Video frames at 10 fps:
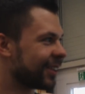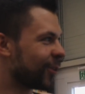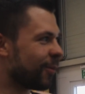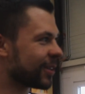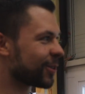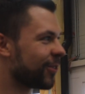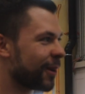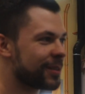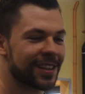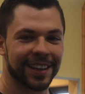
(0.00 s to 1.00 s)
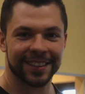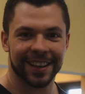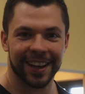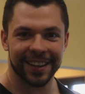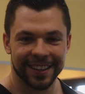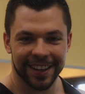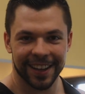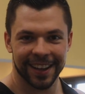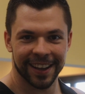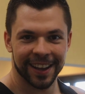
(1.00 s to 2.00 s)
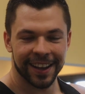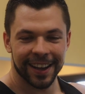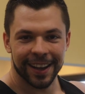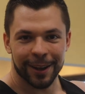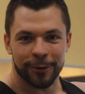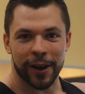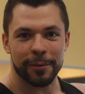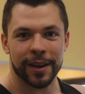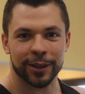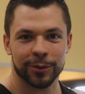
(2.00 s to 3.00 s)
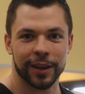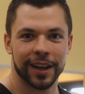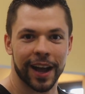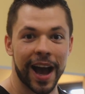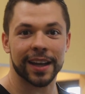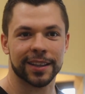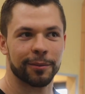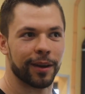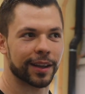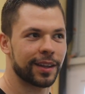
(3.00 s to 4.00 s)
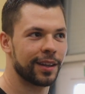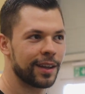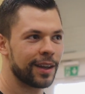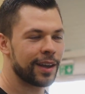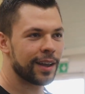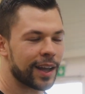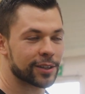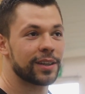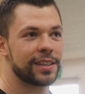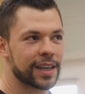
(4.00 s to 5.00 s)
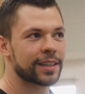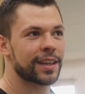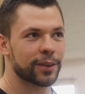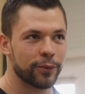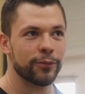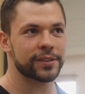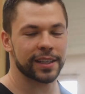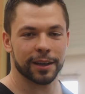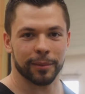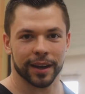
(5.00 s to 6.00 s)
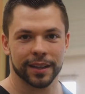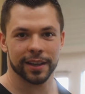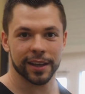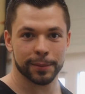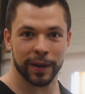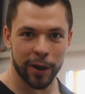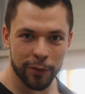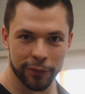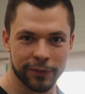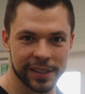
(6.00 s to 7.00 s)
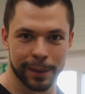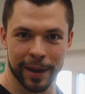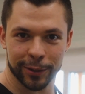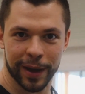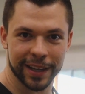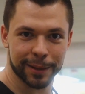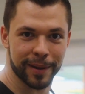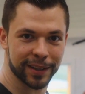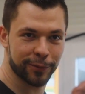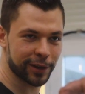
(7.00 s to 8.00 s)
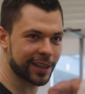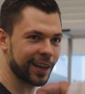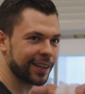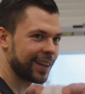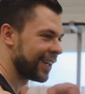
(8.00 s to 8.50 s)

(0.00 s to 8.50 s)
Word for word: Thomas und Fabi sagten gerade, Fabi hat nur 8 gemacht. Also ne, die sagten, er hat 15 gemacht. Ich mache auch 15, aber er hat nur 8 gemacht in Wirklichkeit.